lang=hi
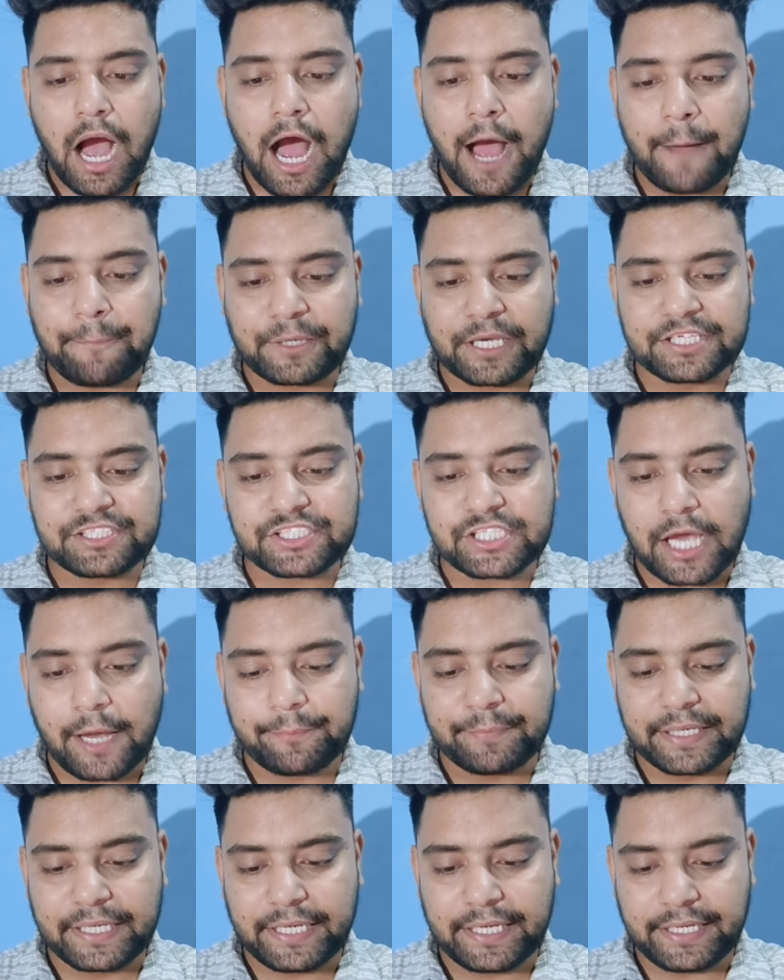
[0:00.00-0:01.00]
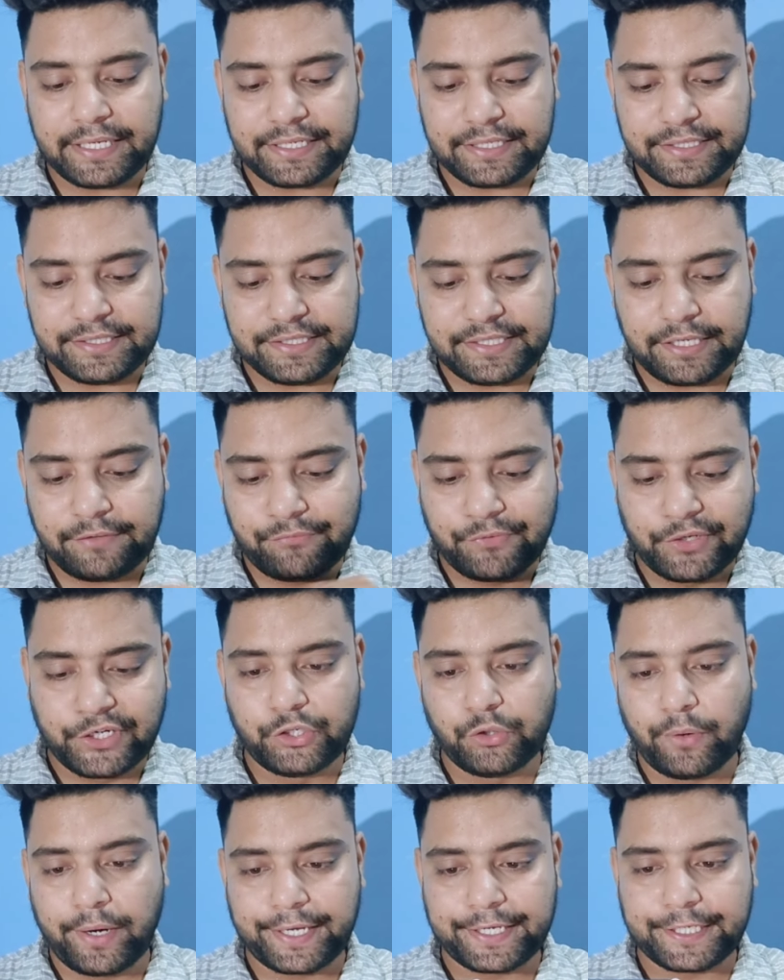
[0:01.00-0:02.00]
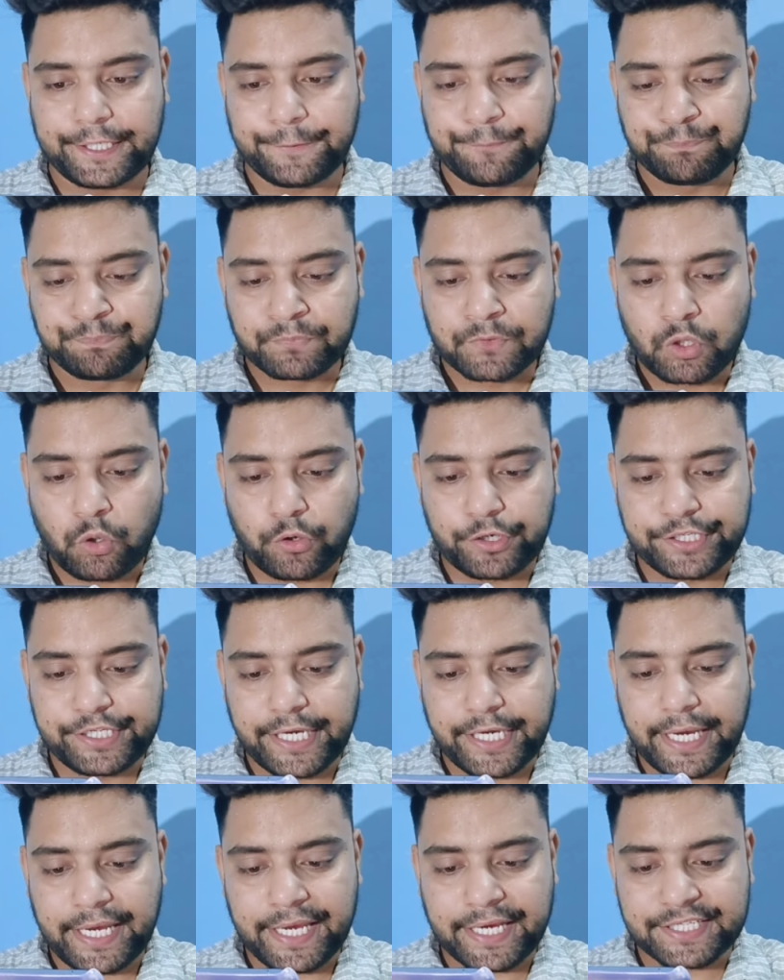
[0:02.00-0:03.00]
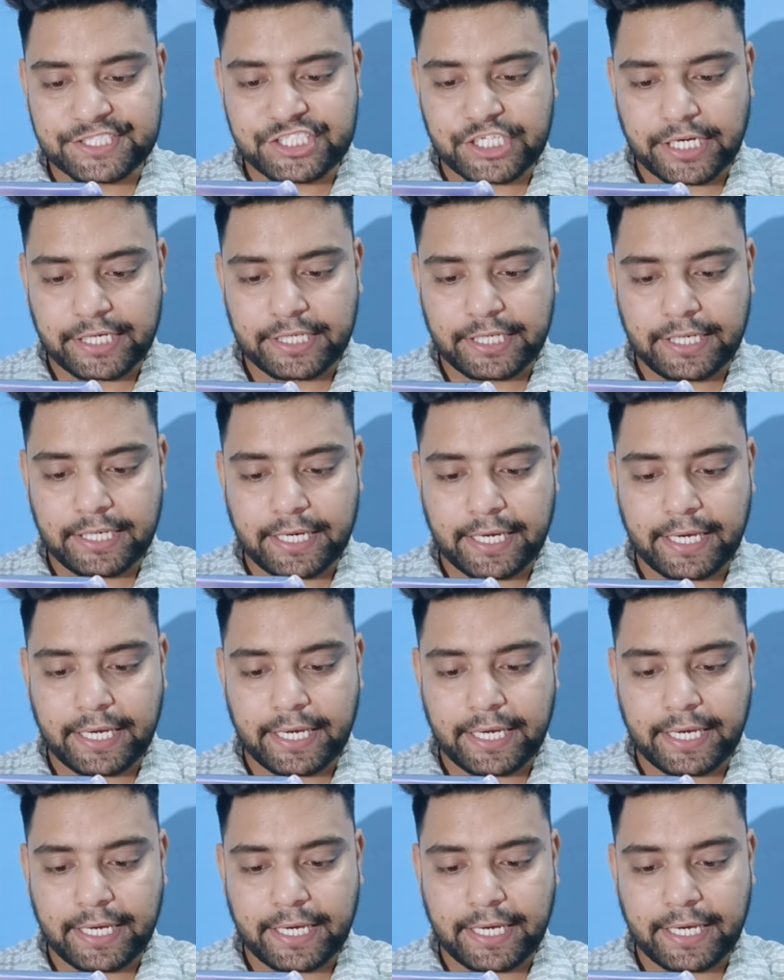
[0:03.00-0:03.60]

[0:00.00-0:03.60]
आपके सामने ये वीडियो आएगी और ये एक चैनल